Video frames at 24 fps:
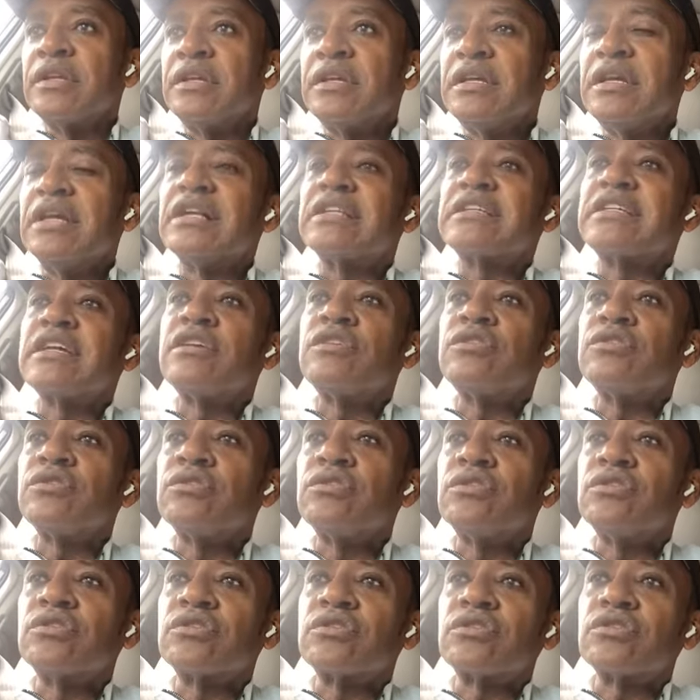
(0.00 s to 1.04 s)
y el
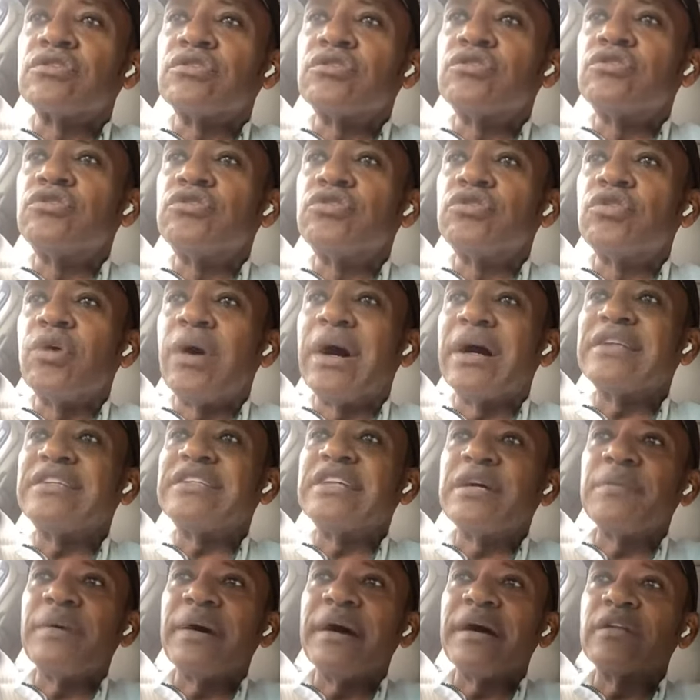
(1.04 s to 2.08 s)
Señor lo ha
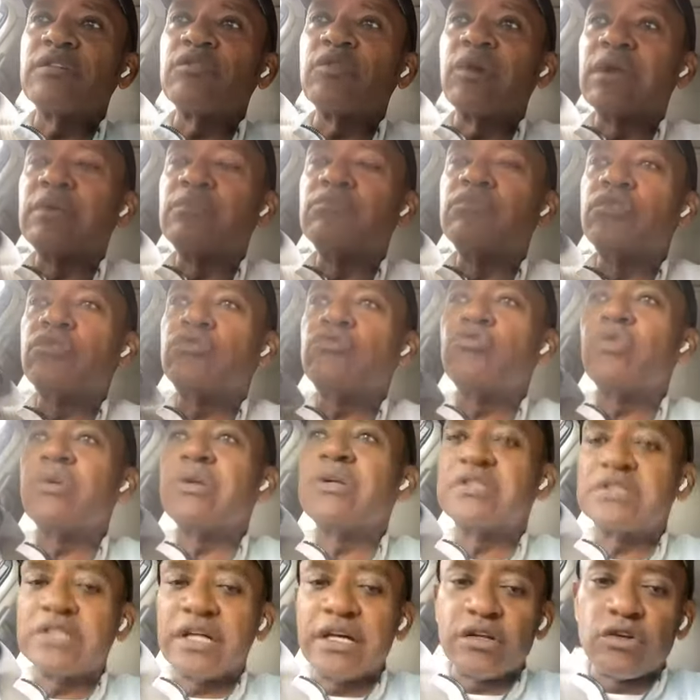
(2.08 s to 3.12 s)
llevado al mundo
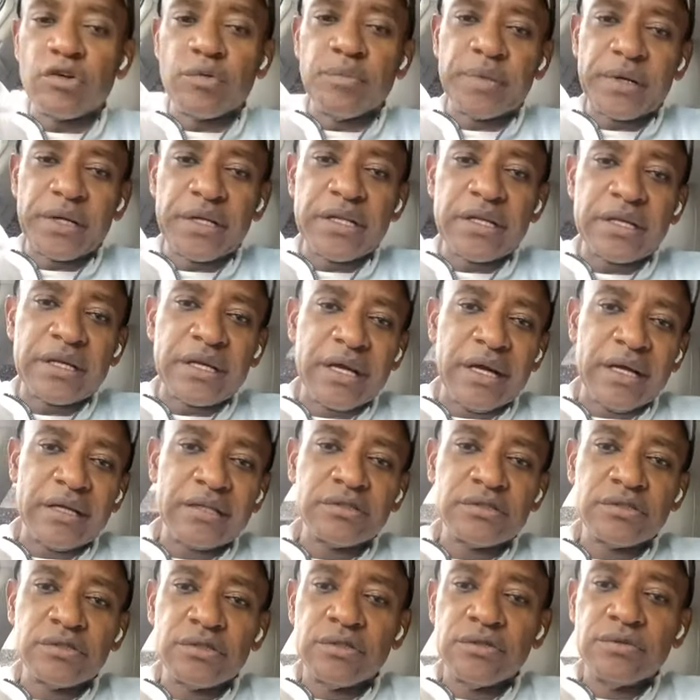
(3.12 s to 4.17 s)
entero
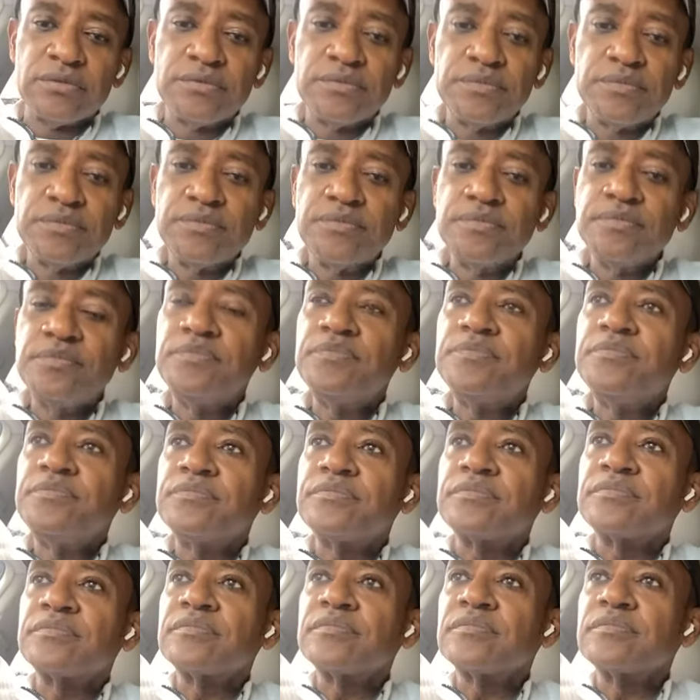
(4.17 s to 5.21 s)
predicando
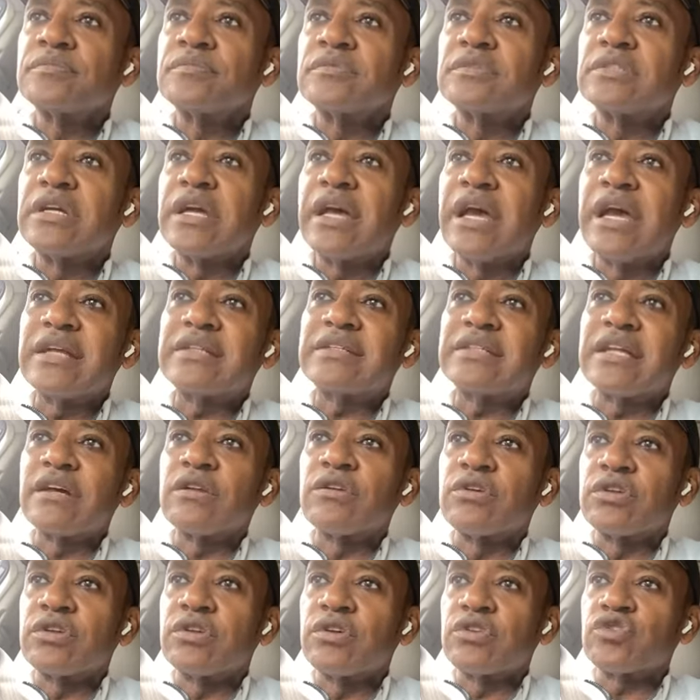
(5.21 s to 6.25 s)
este
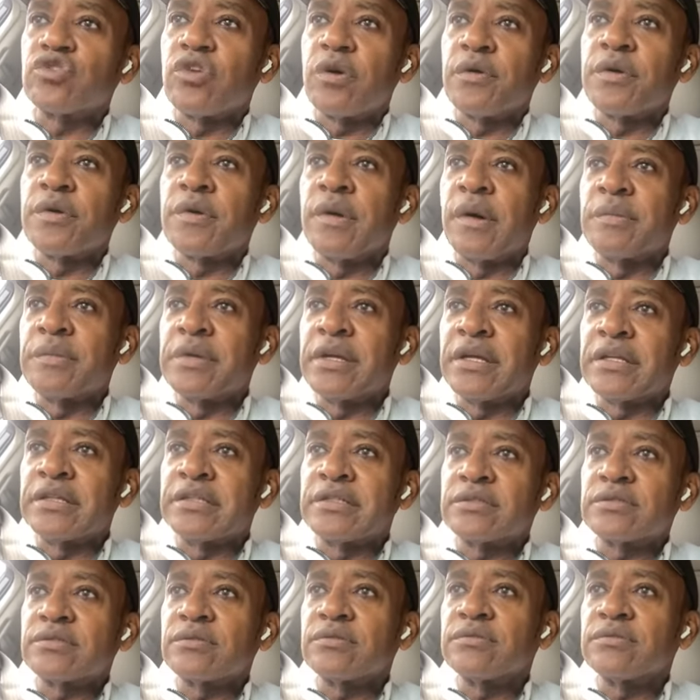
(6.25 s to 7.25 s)
glorioso avivamiento.